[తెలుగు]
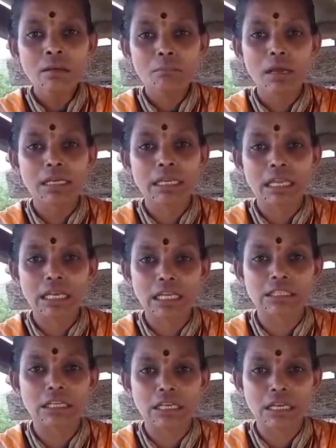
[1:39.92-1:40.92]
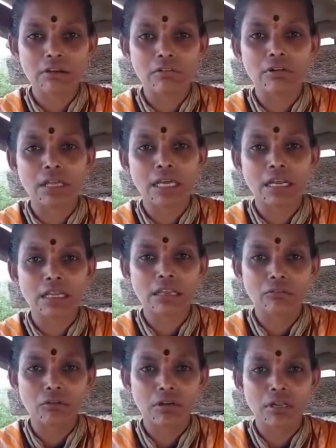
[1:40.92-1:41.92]
మాకేరే దిక్కెవరూ లేరయ్యా
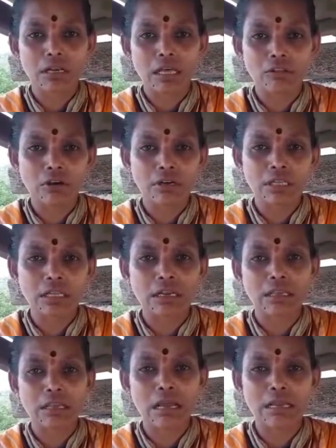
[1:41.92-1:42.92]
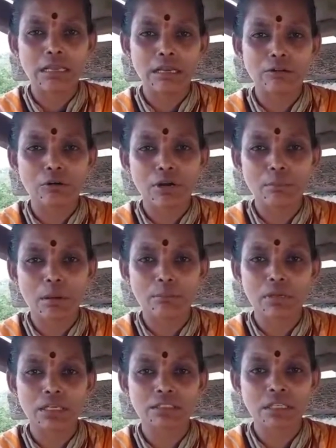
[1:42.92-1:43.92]
ఉన్న ఇల్లు అదొక్కటేనయ్యా ఇల్లు కూడా
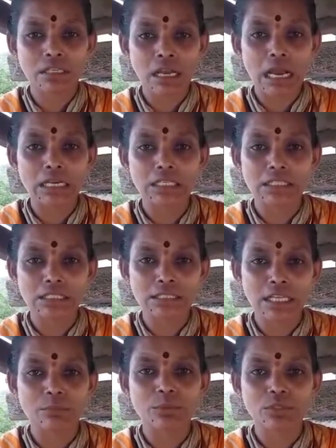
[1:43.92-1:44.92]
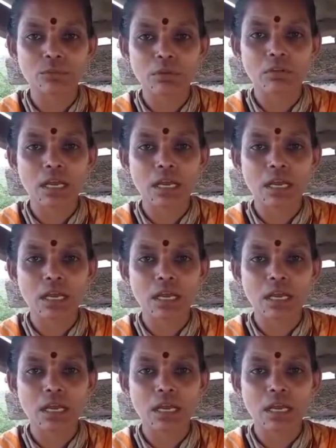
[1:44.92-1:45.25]
మమ్మల్ని ఖాళీ చేసి వెళ్ళిపోతే